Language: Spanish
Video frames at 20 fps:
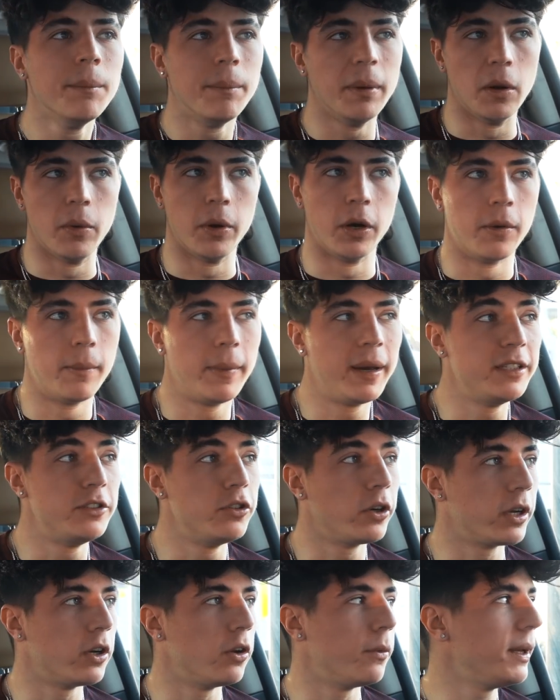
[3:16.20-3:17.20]
pero bueno, me ha
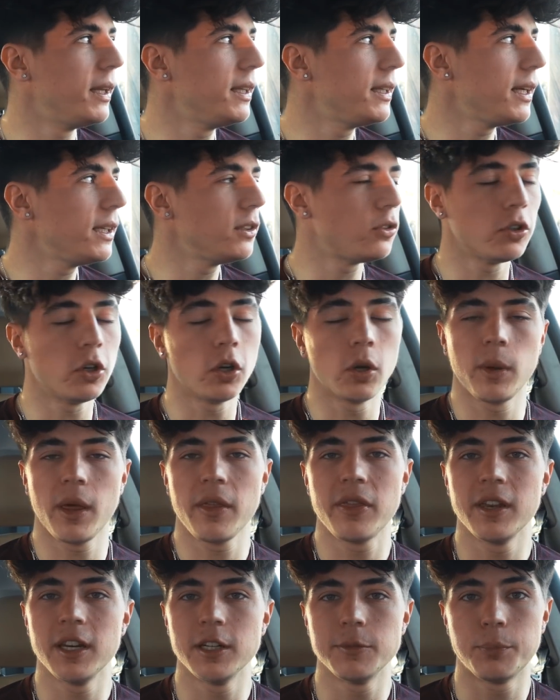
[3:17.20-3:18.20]
dicho que 90, entonces lo que voy a
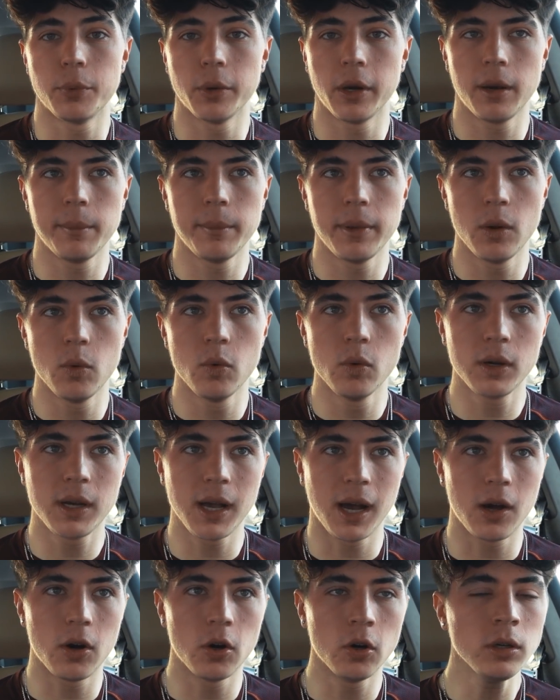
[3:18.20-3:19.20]
hacer es ponerme un
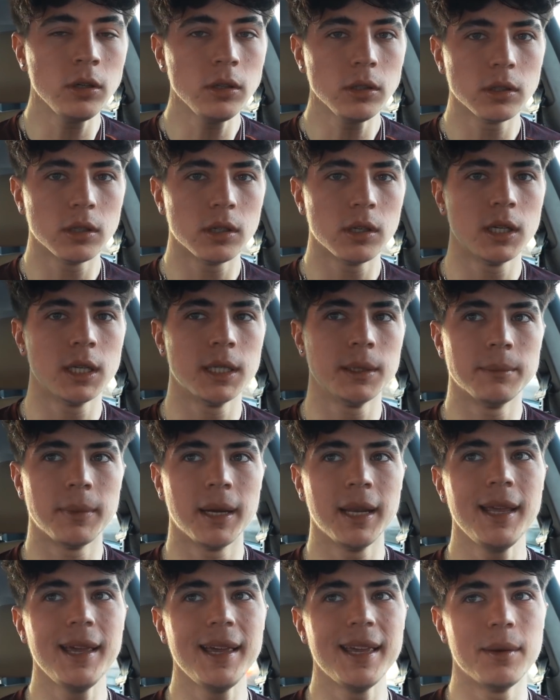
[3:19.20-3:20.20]
cajón,
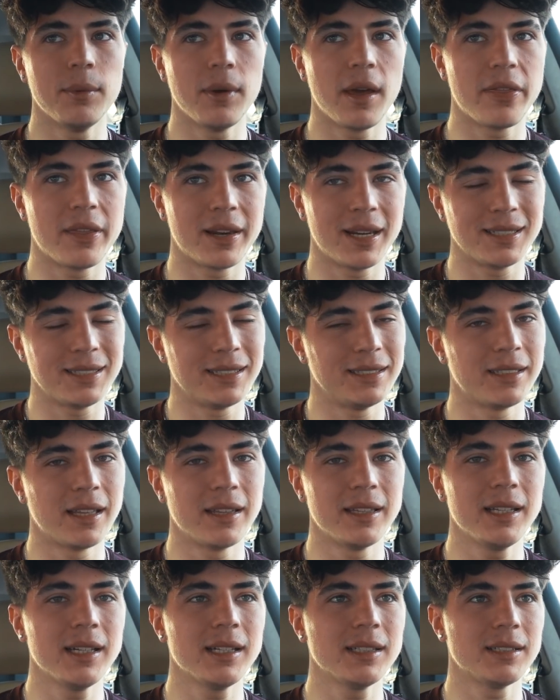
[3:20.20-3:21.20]
¿vale? Y voy a hacer las
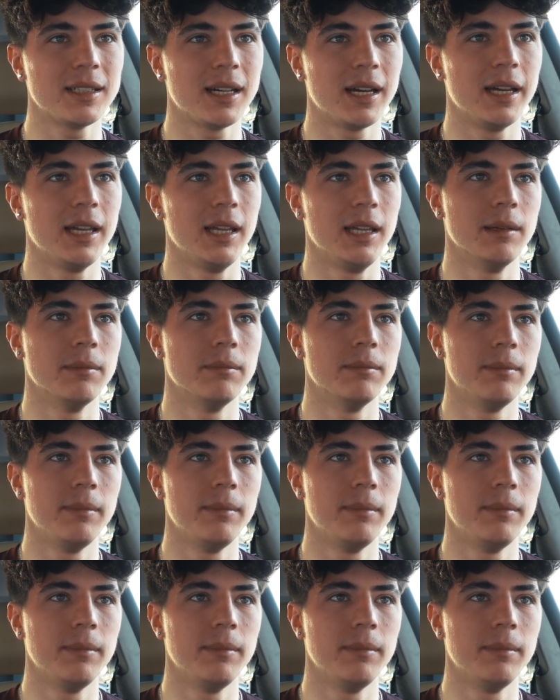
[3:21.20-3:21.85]
sentadillas ahí.